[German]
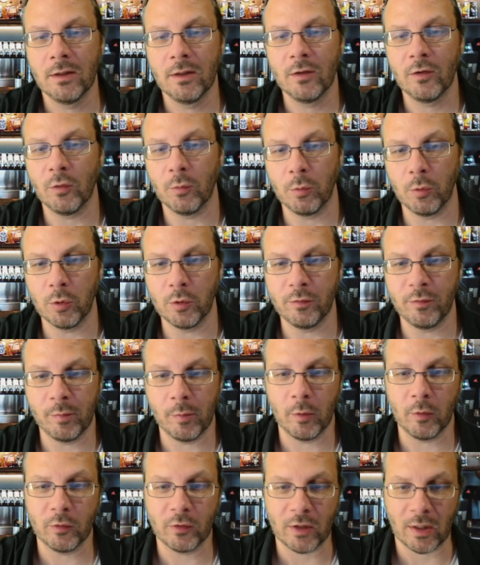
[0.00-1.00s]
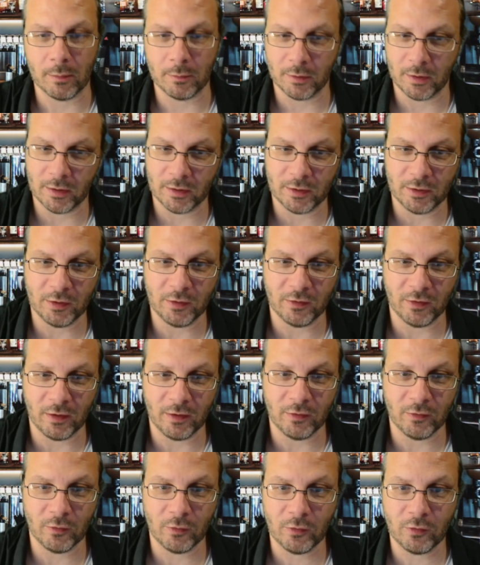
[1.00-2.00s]
So blöde wie bei uns kann man eigentlich nicht
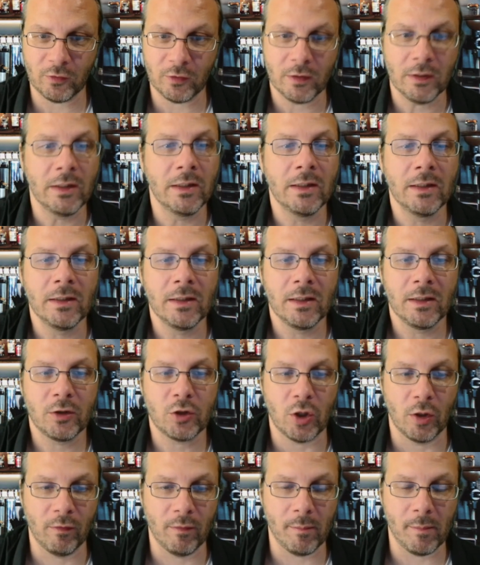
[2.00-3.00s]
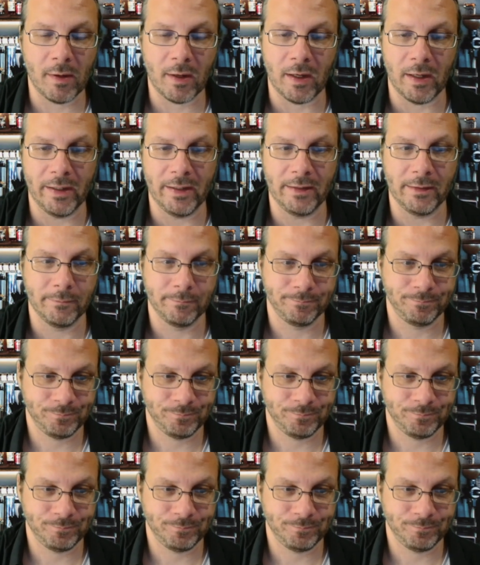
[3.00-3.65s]
sein sonst. Schauen wir mal rein.